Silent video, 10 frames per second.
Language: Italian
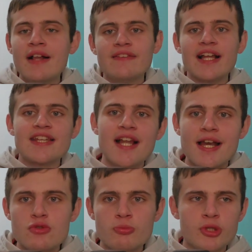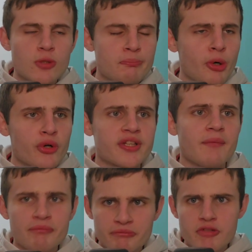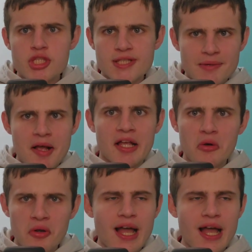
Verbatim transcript: dal, tirare subito in porta. Invece Scamacca con